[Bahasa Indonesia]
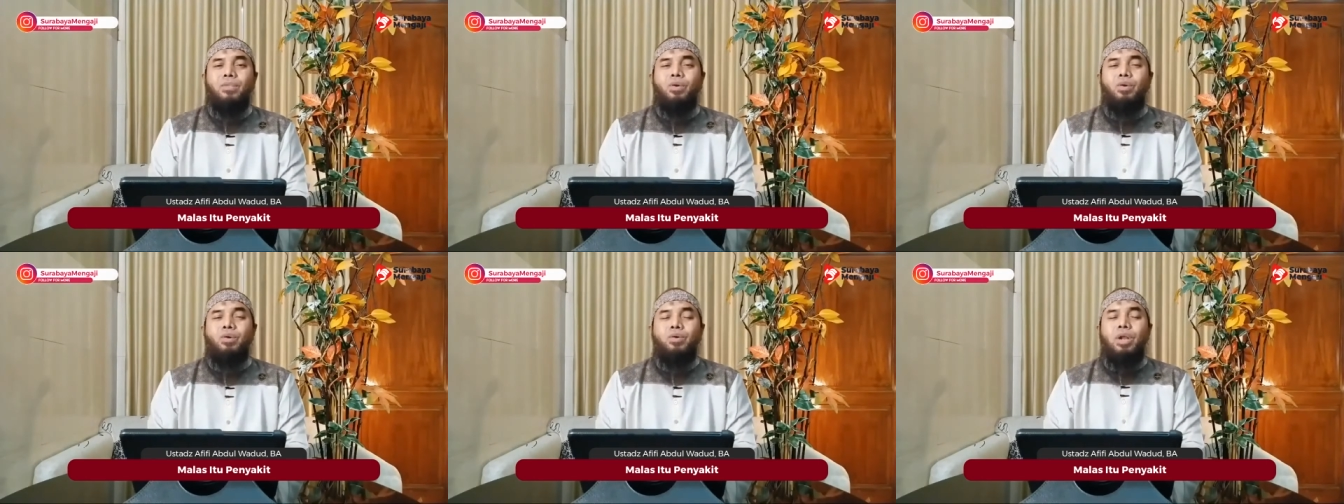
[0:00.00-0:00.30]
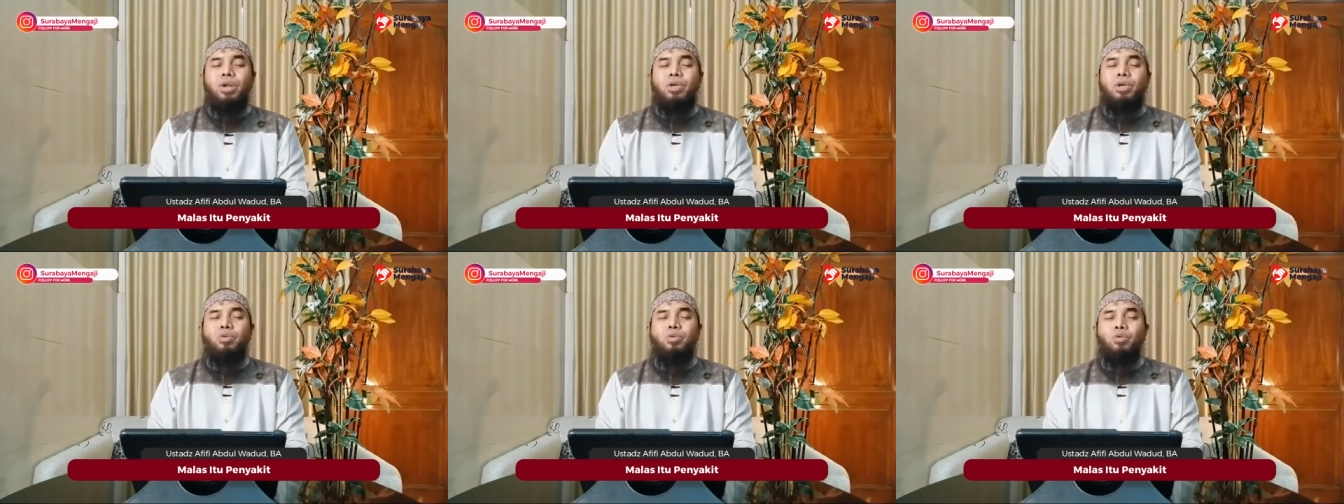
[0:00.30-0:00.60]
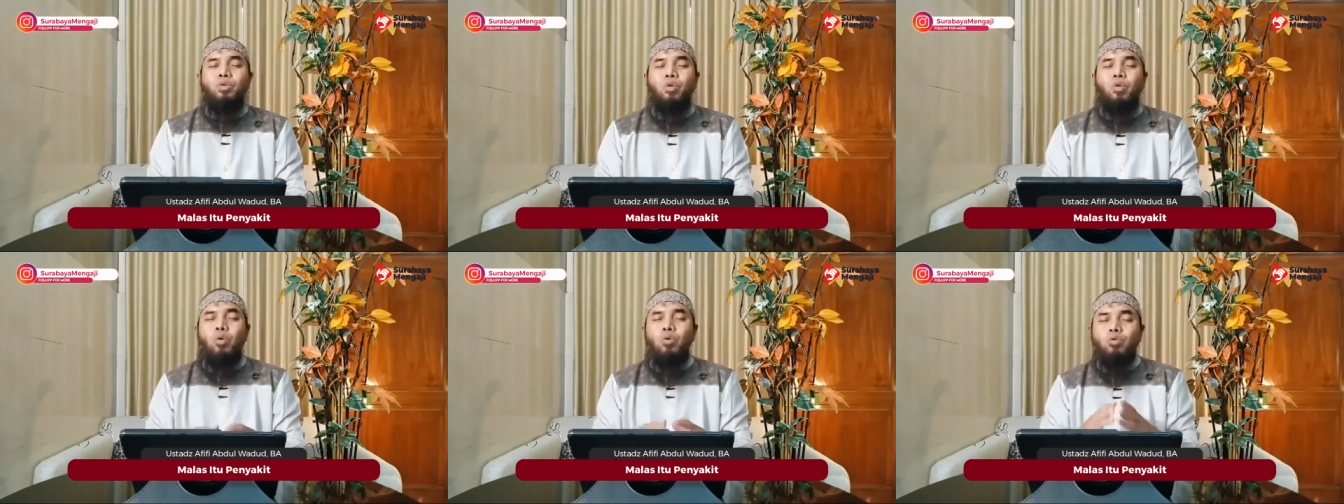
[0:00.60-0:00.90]
Dan
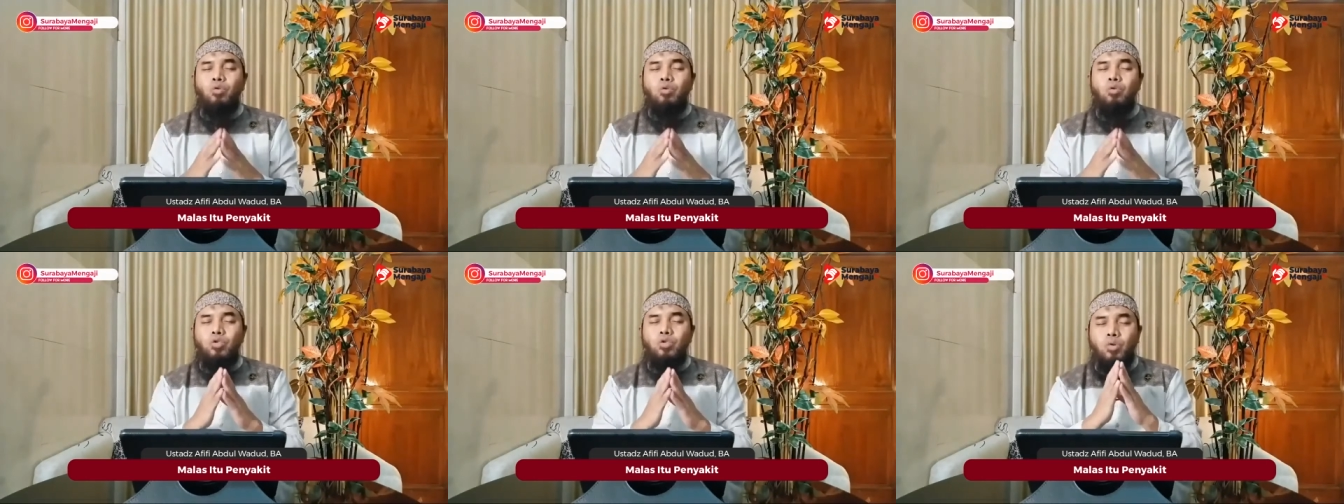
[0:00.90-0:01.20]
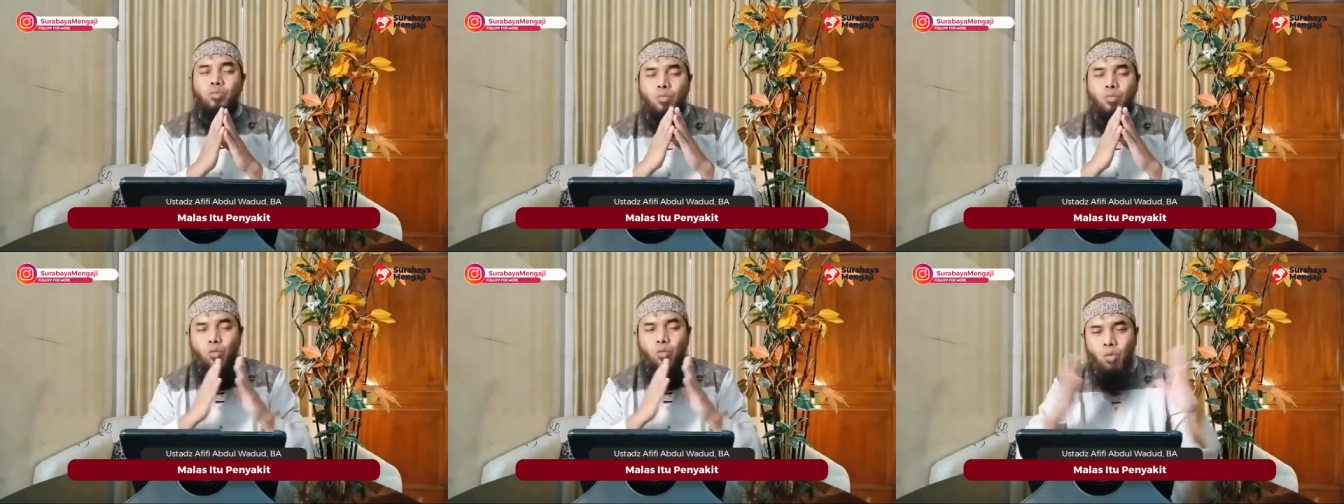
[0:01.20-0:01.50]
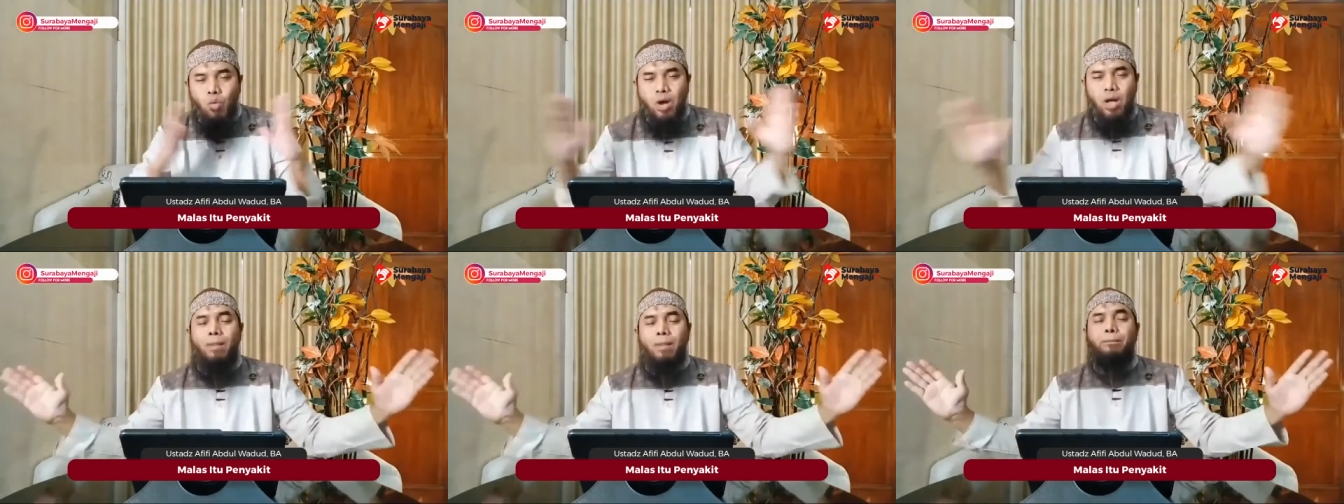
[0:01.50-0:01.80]
itu untuk
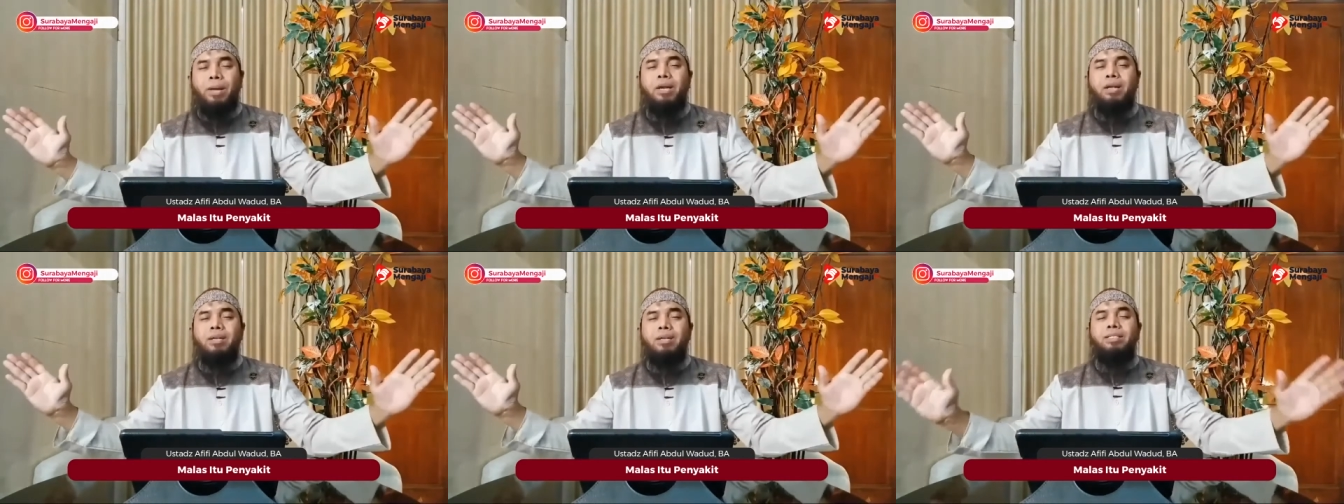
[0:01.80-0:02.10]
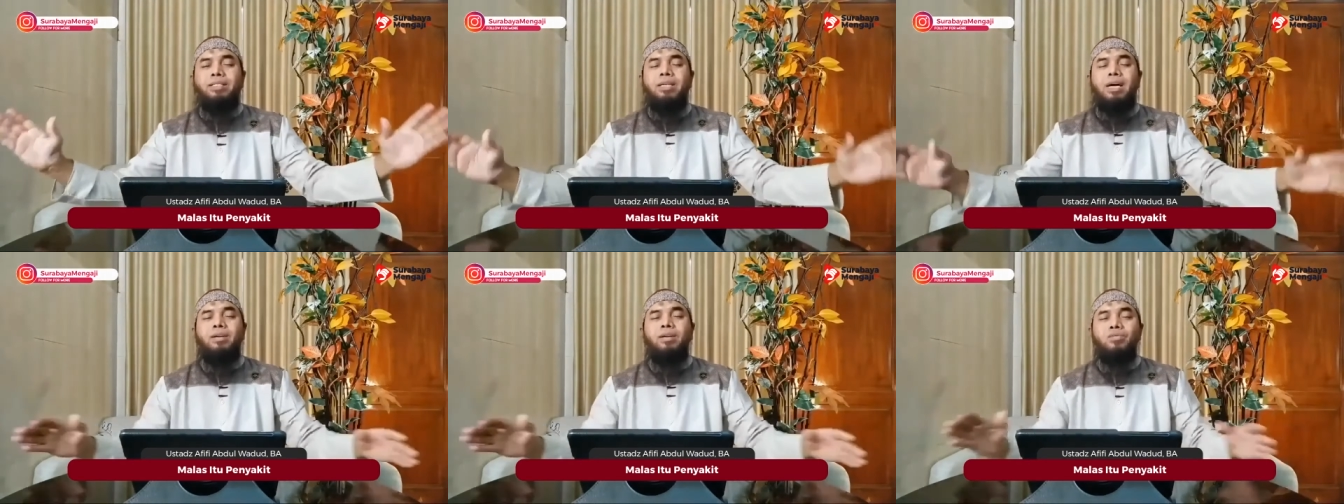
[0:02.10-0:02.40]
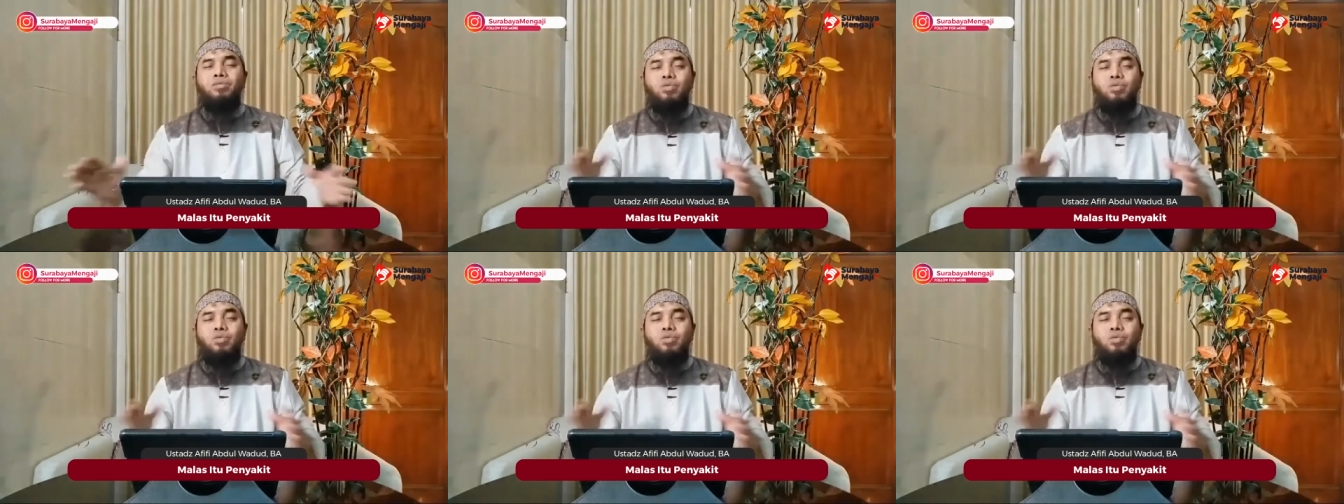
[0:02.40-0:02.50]
semua pekerjaan,